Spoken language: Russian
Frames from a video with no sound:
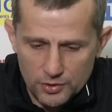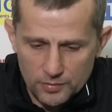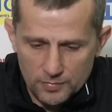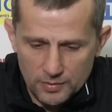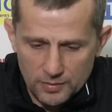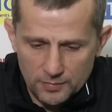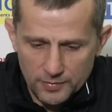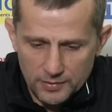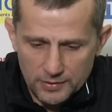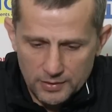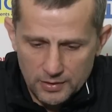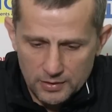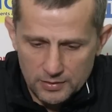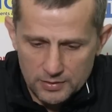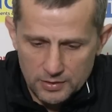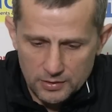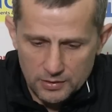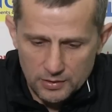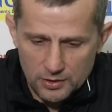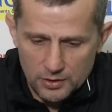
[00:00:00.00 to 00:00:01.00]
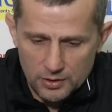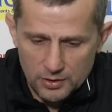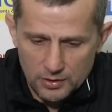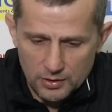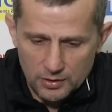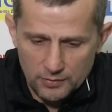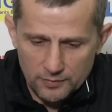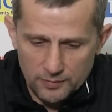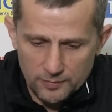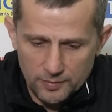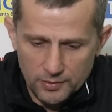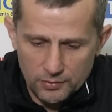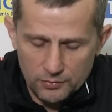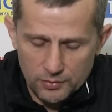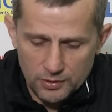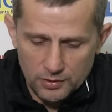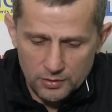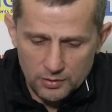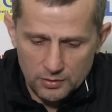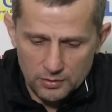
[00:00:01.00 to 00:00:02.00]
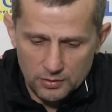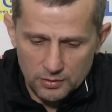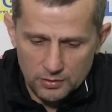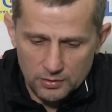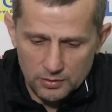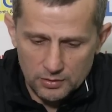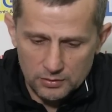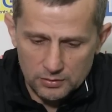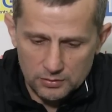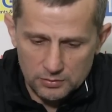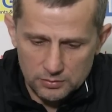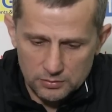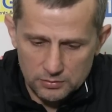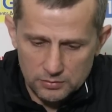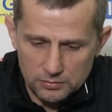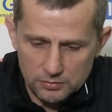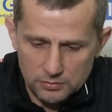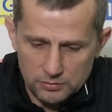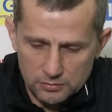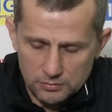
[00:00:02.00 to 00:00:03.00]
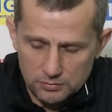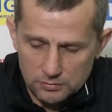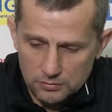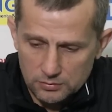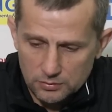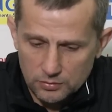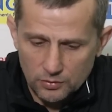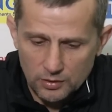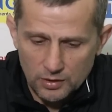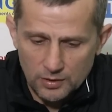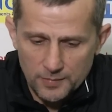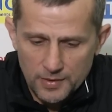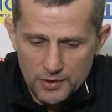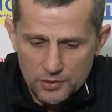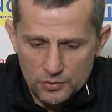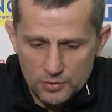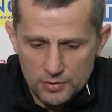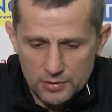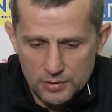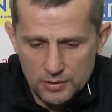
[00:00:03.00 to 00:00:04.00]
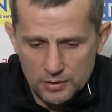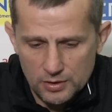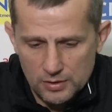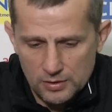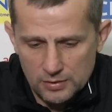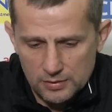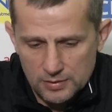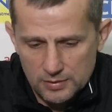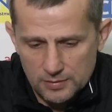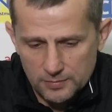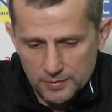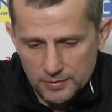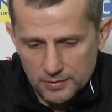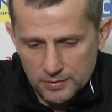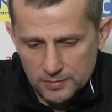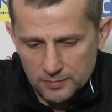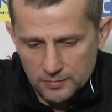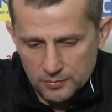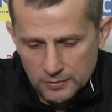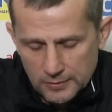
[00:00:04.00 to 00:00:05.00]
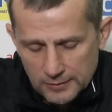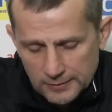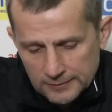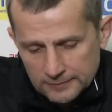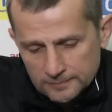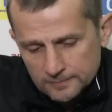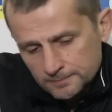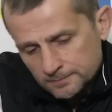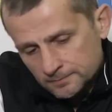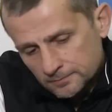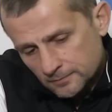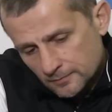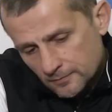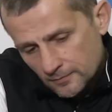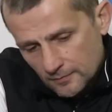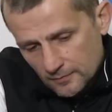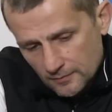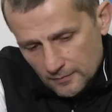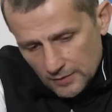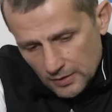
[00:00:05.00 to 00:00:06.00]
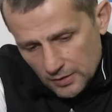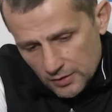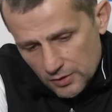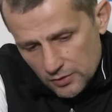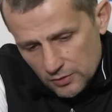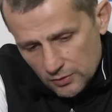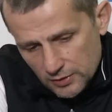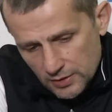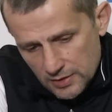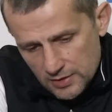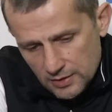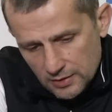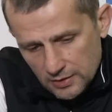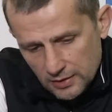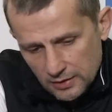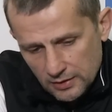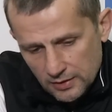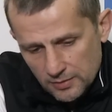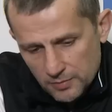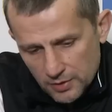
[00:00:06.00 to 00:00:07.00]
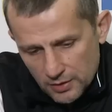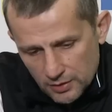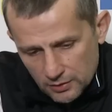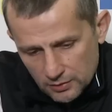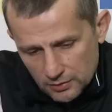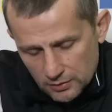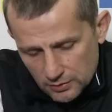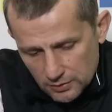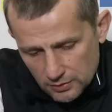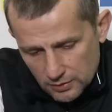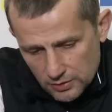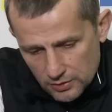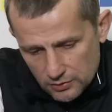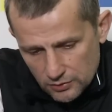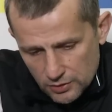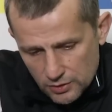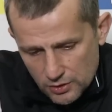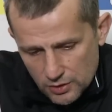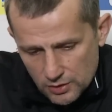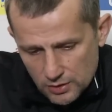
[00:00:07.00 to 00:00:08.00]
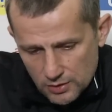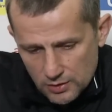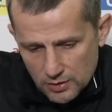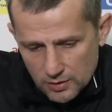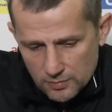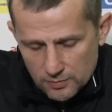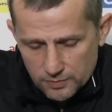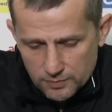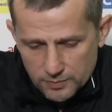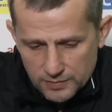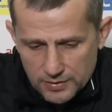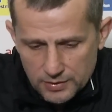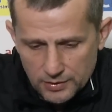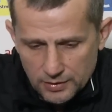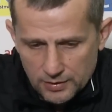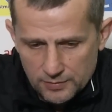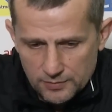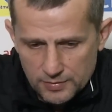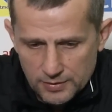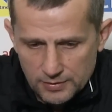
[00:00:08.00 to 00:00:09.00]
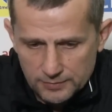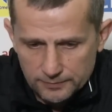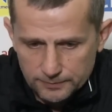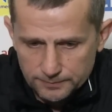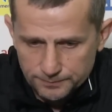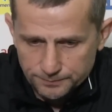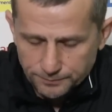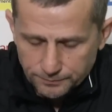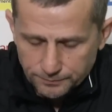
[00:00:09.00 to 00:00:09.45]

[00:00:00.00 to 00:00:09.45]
очень мне понравилась ни наша игра в обороне, ни э, то, как мяч у нас держался. Поэтому результат закономерен. На сегодняшний день постараемся